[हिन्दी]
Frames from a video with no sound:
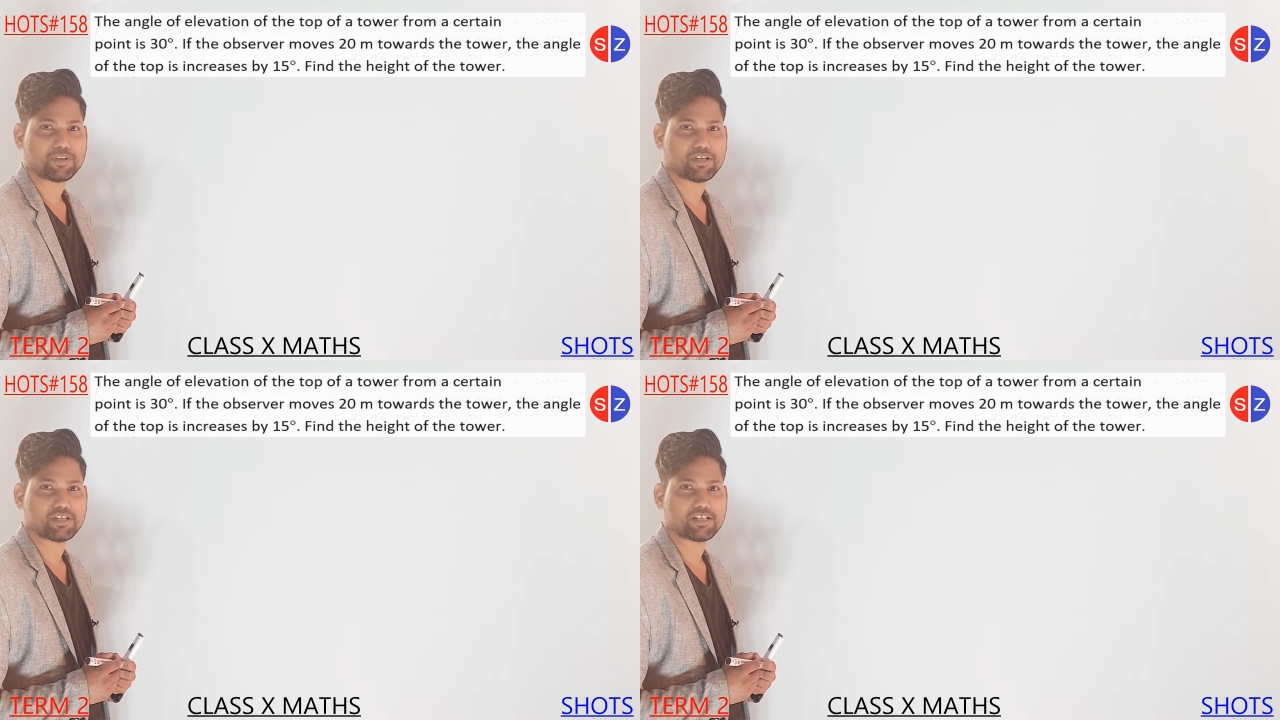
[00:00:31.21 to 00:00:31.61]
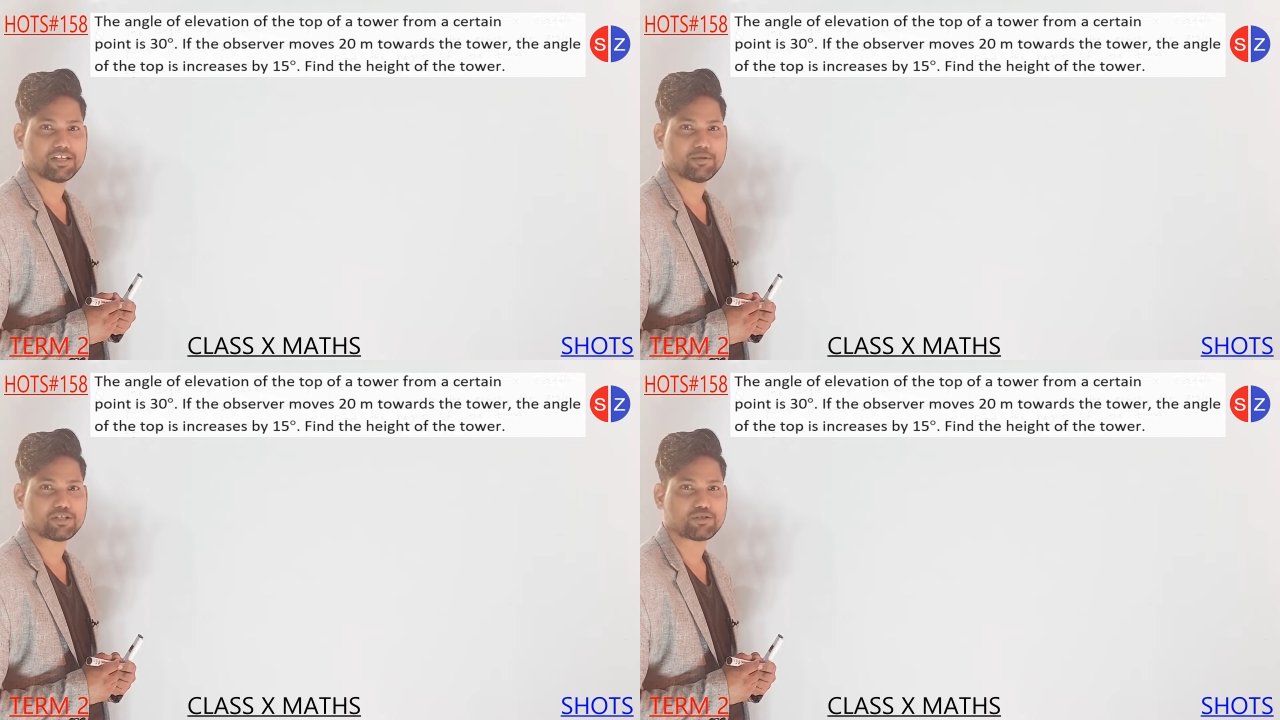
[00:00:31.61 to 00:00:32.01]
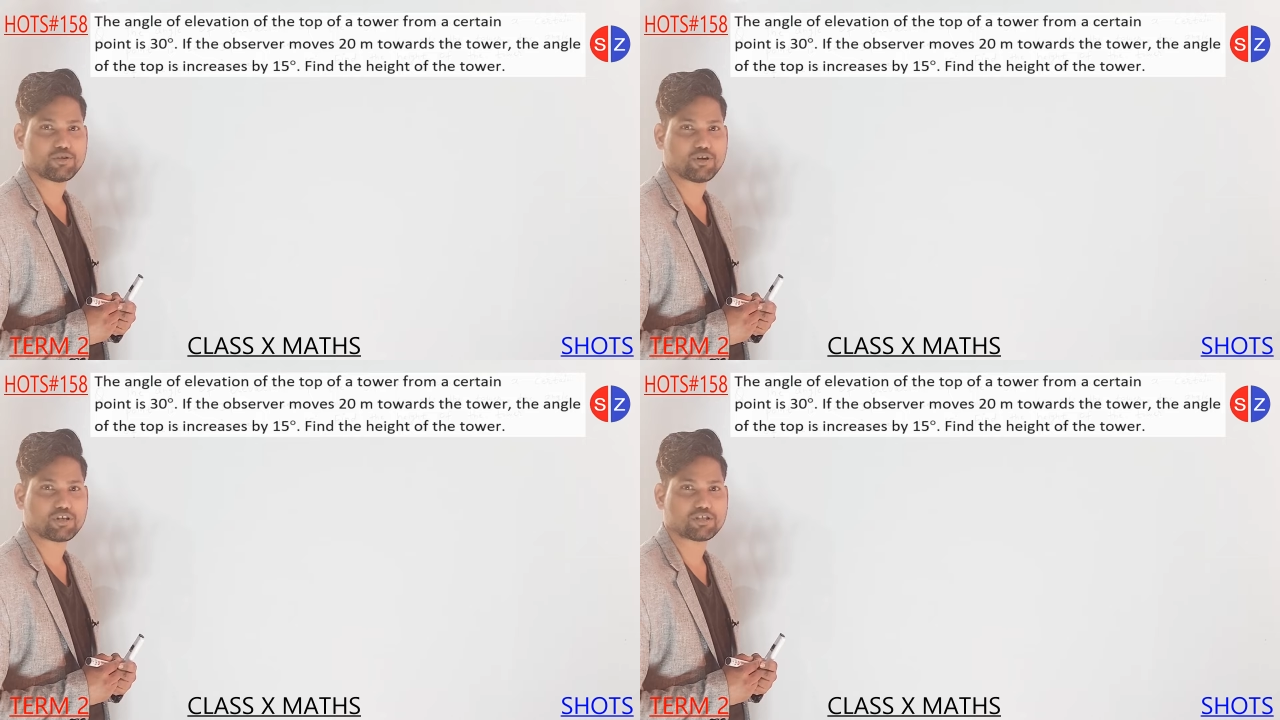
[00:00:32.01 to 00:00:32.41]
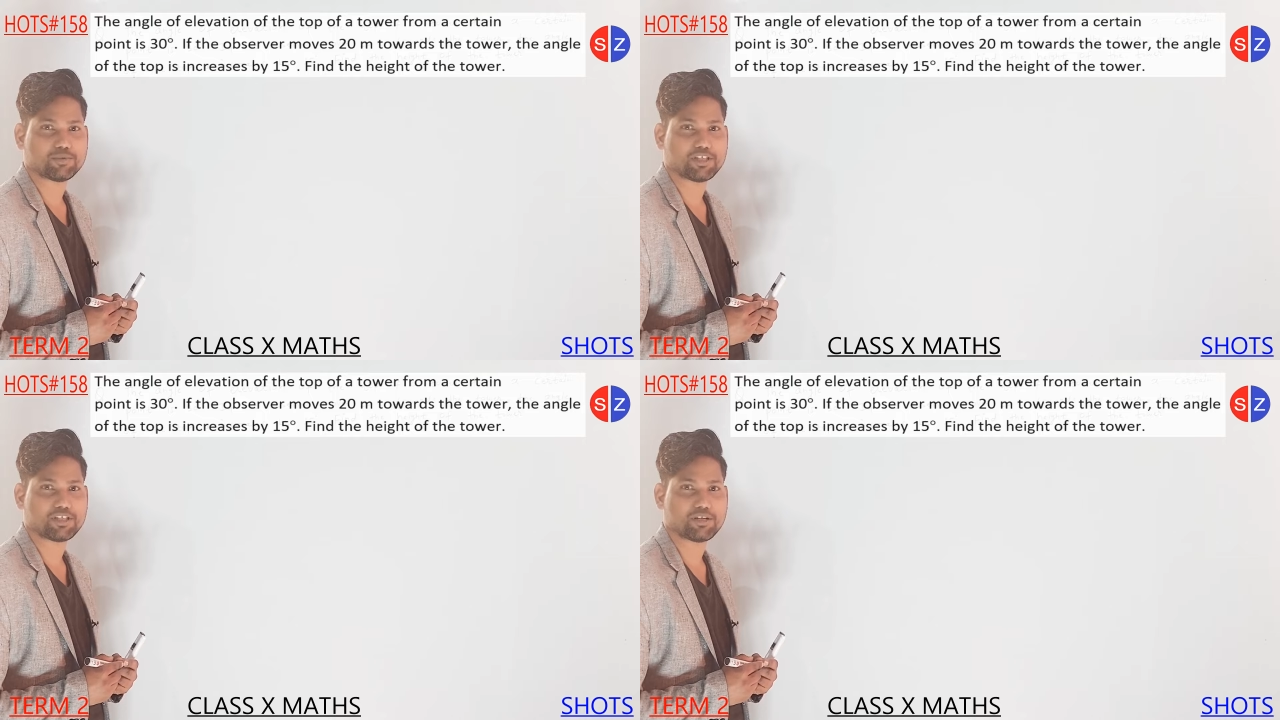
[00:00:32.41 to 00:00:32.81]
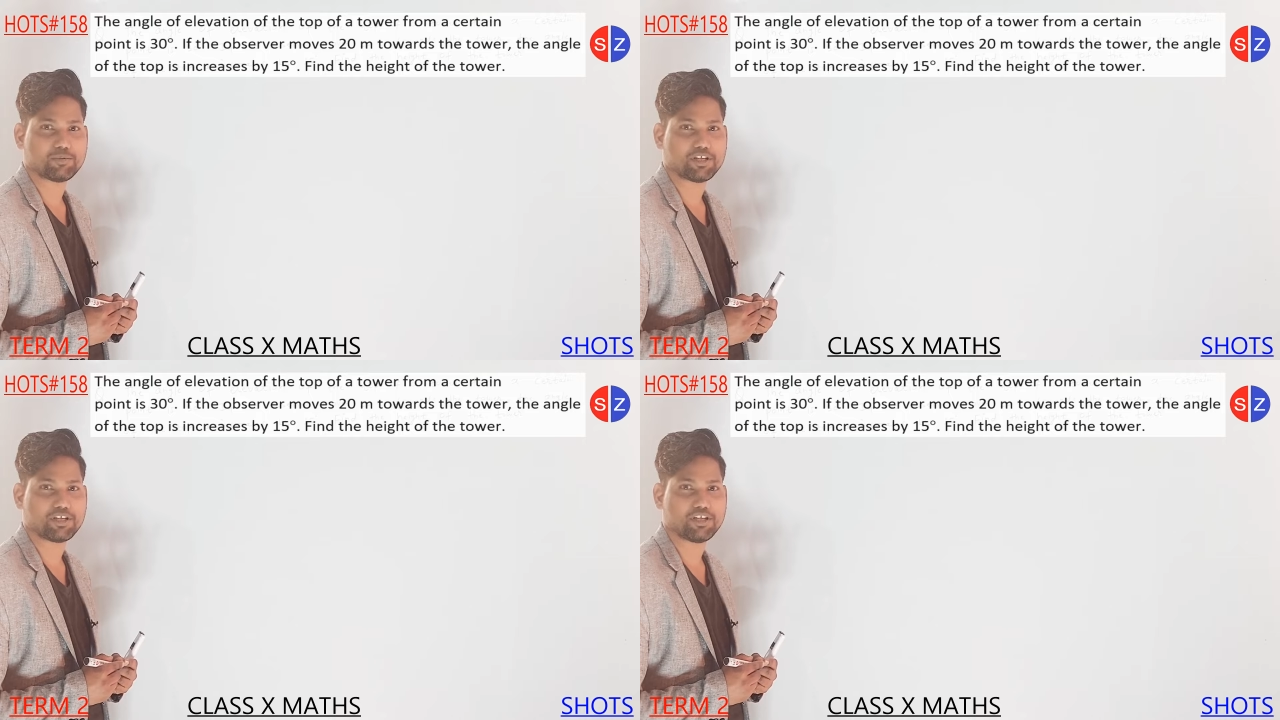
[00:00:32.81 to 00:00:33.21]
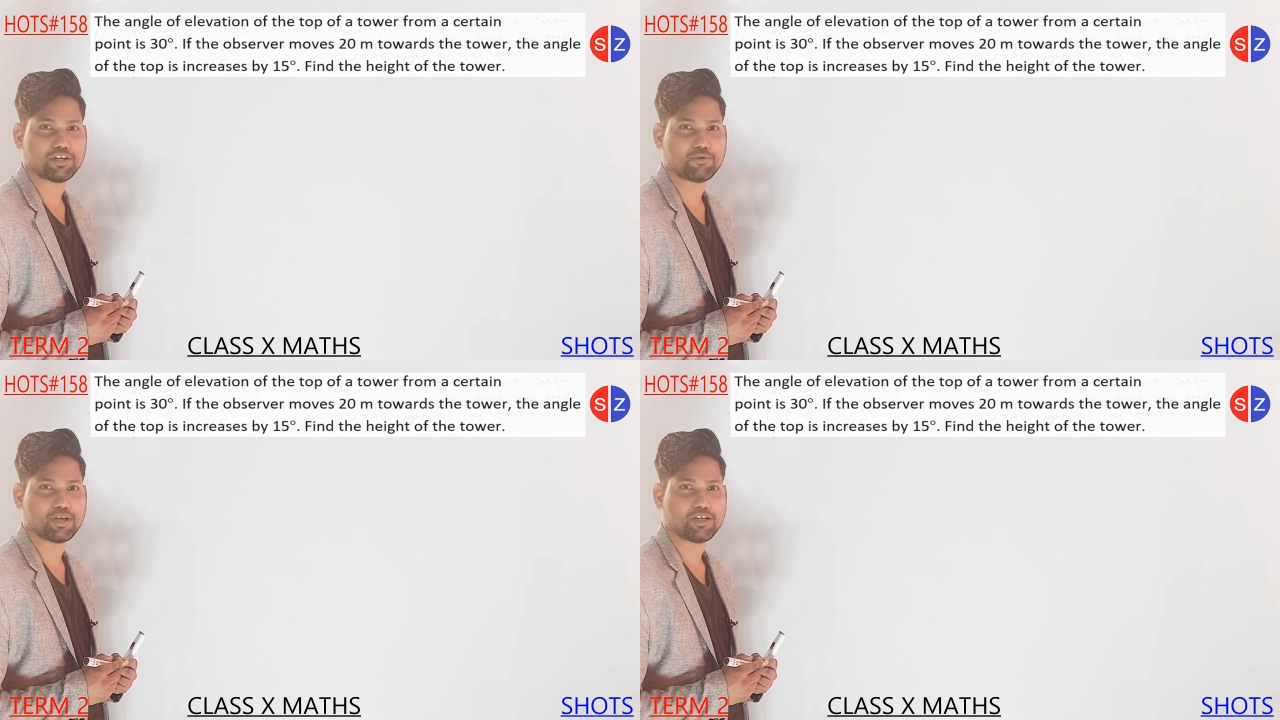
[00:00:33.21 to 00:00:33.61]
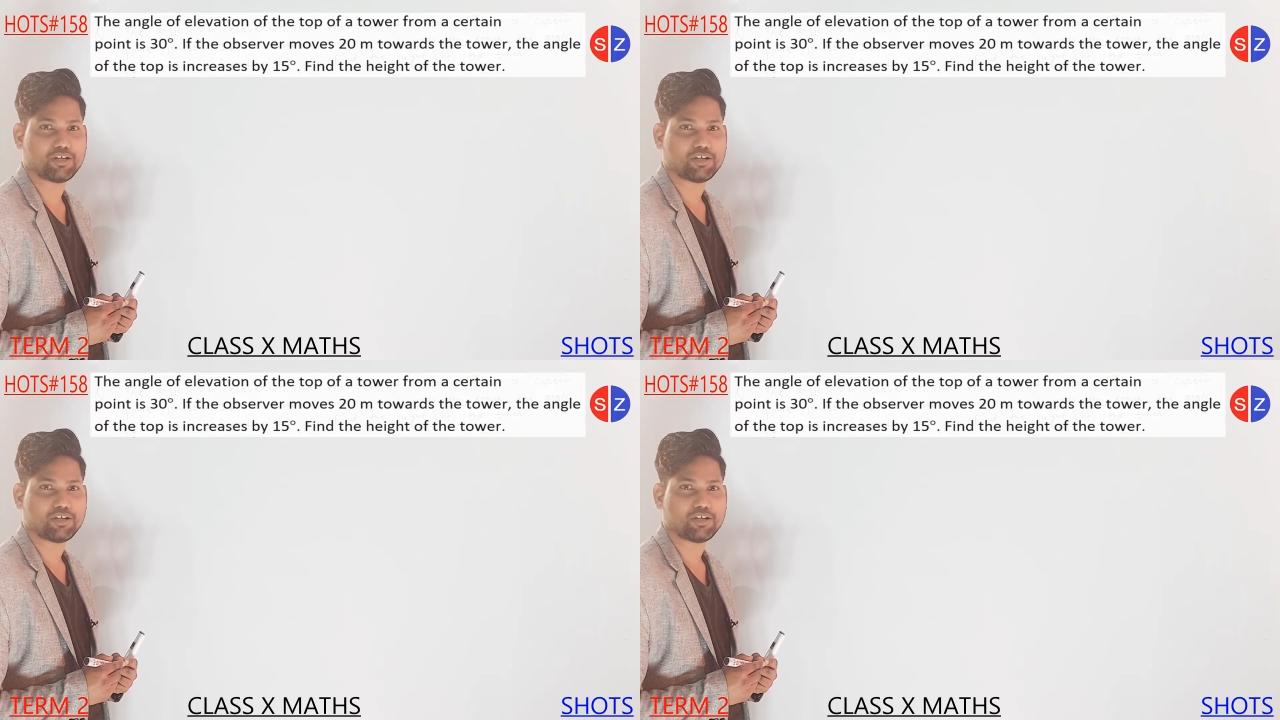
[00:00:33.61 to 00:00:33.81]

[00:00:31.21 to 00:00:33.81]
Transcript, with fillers: इसलिए मैंने इसको हॉट्स में कवर किया हुआ है